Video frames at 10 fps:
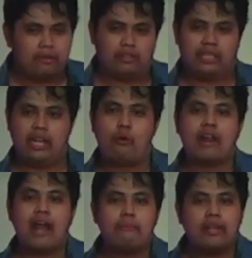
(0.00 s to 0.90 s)
Ginawa
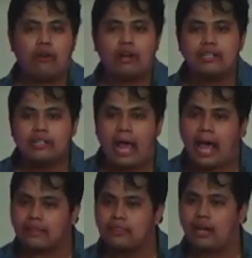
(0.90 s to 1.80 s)
namin, Lord,
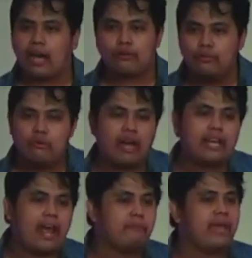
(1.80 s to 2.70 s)
lahat ng karunungan
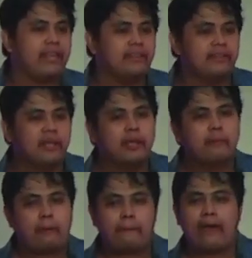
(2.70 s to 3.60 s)
namin,
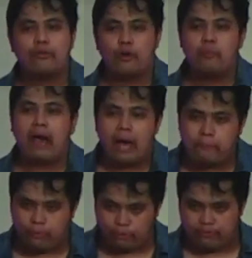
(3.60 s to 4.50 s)
paano ako
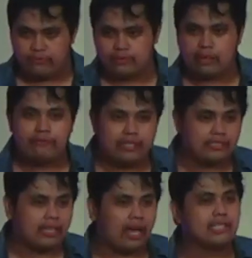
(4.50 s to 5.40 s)
ma-approve sa
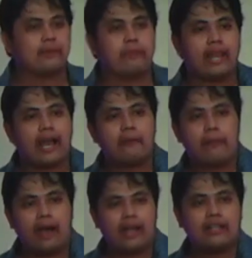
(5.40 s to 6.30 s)
visa. Kasi pala
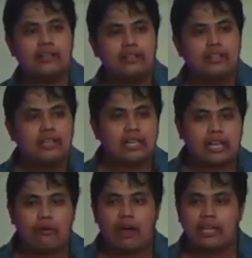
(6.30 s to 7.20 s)
kapag
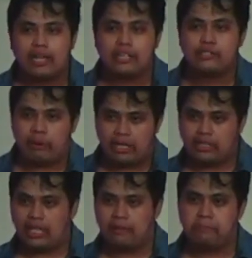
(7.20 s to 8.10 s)
ikaw ay
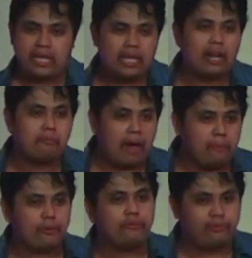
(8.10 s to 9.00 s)
graduating, bihirang
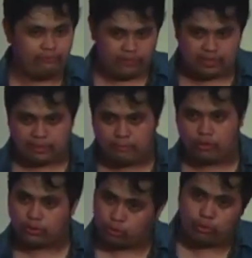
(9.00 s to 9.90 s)
ma-approve yung visa mo,
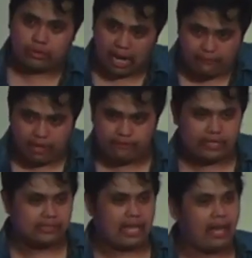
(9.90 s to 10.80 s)
to travel
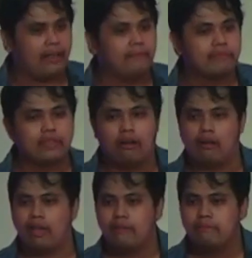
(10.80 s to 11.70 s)
visa.
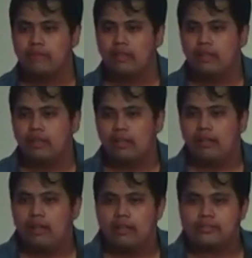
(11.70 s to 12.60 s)
Okay?
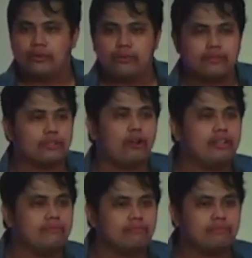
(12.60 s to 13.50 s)
So, Lord,
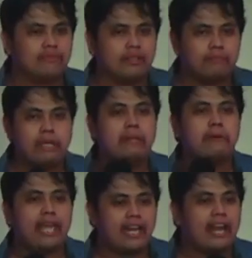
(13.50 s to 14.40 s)

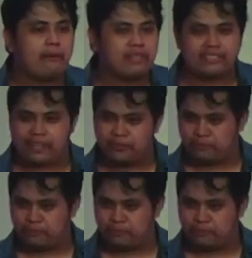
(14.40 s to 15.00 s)
binibigay na namin sa'yo.